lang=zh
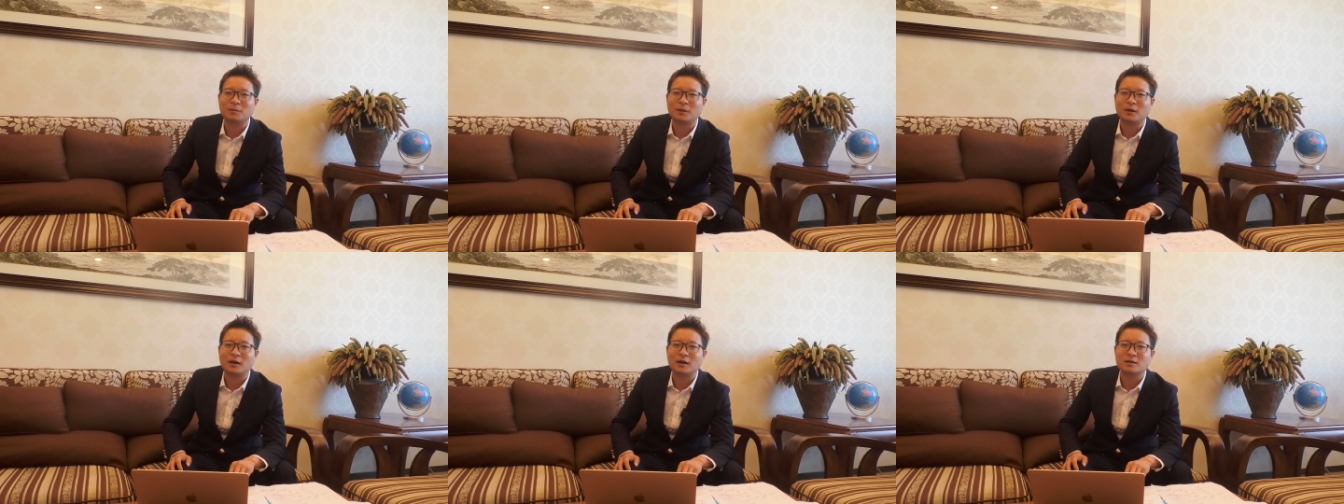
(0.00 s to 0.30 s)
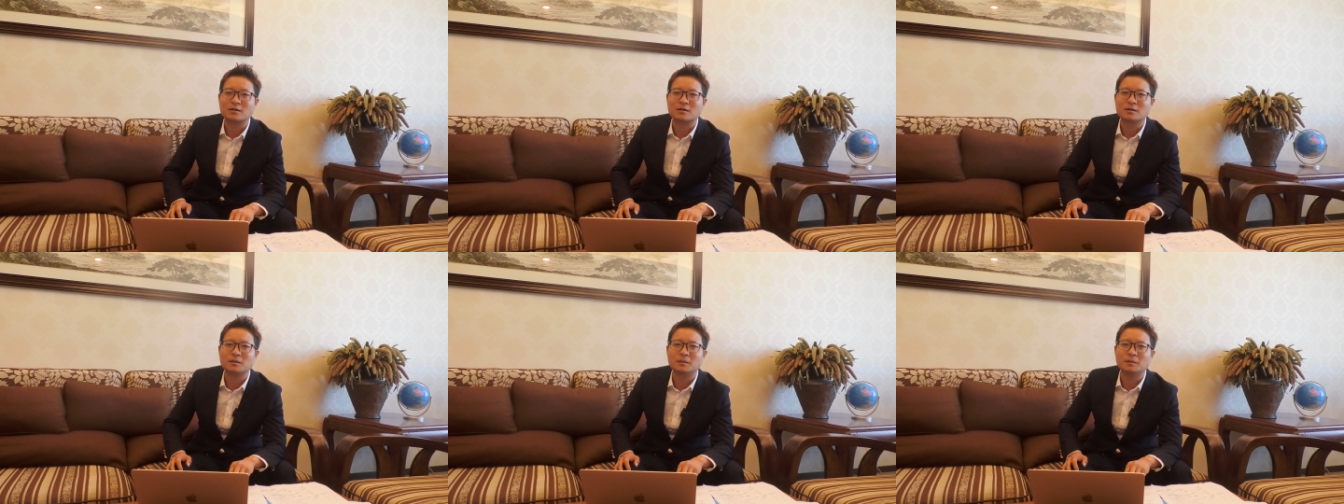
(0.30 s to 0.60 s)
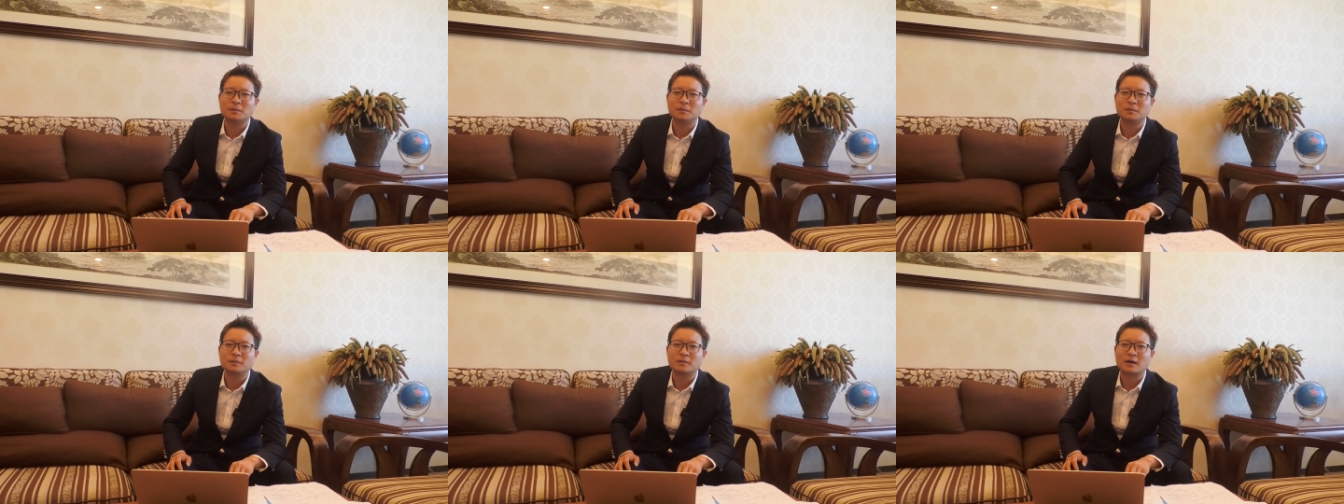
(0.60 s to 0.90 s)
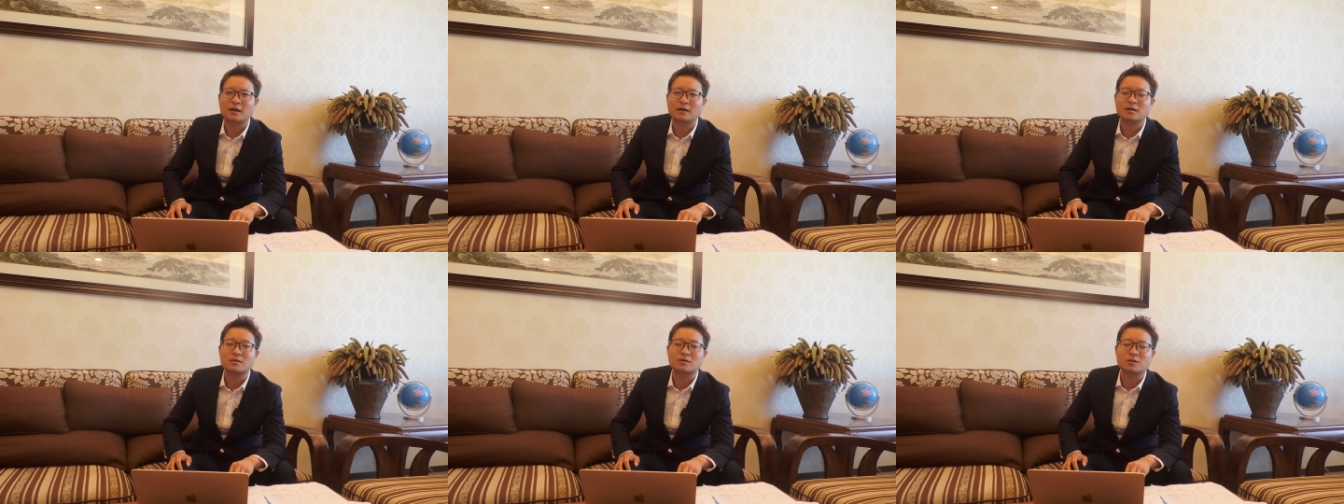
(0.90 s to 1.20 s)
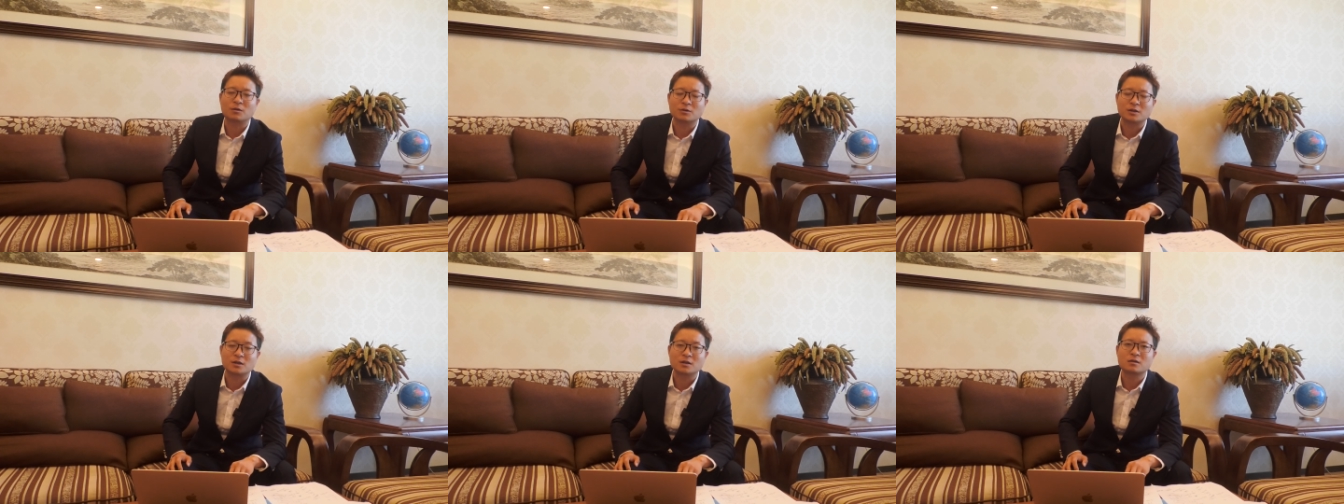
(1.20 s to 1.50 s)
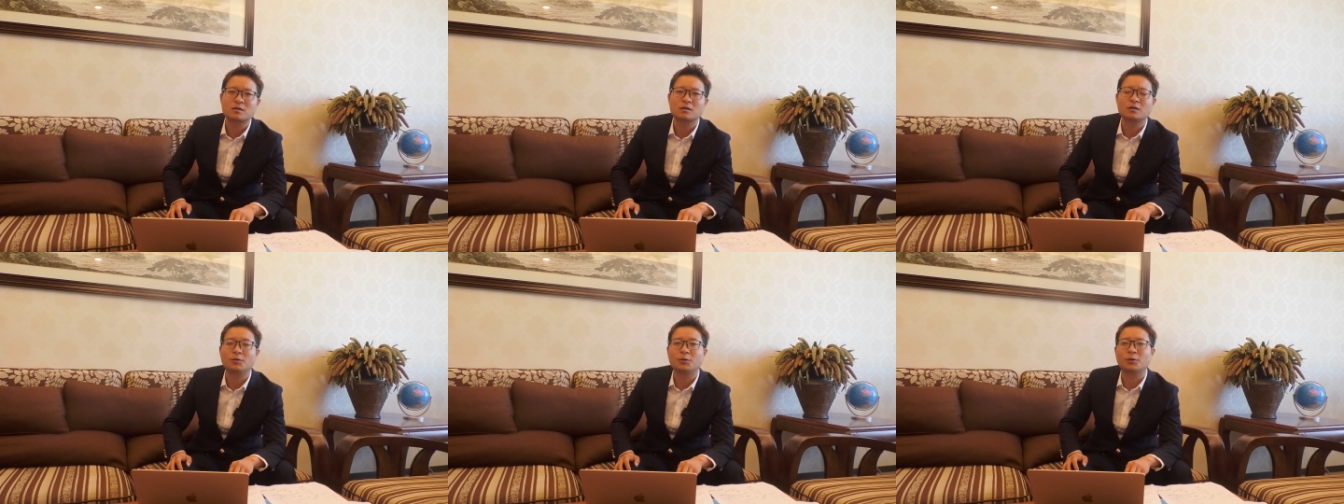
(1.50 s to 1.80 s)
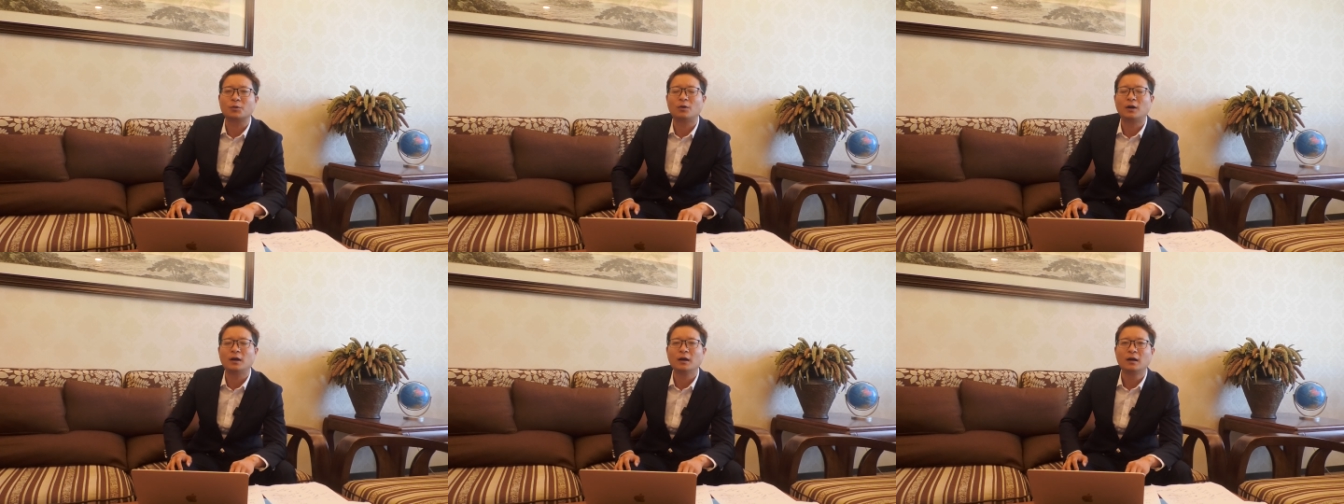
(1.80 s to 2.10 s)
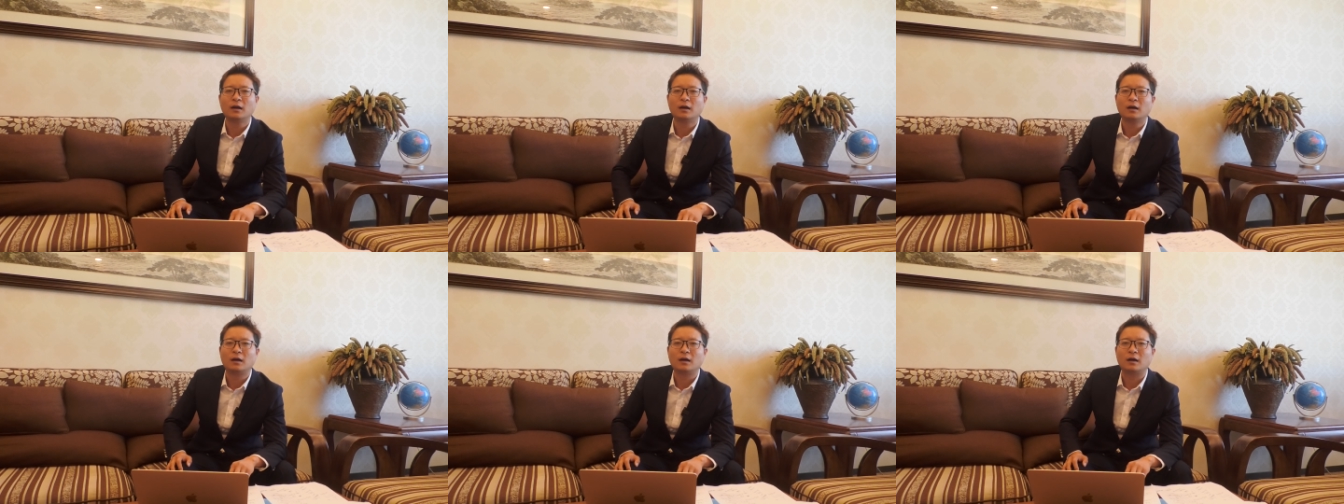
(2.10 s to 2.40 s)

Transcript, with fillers: 本来是他的首席策略官。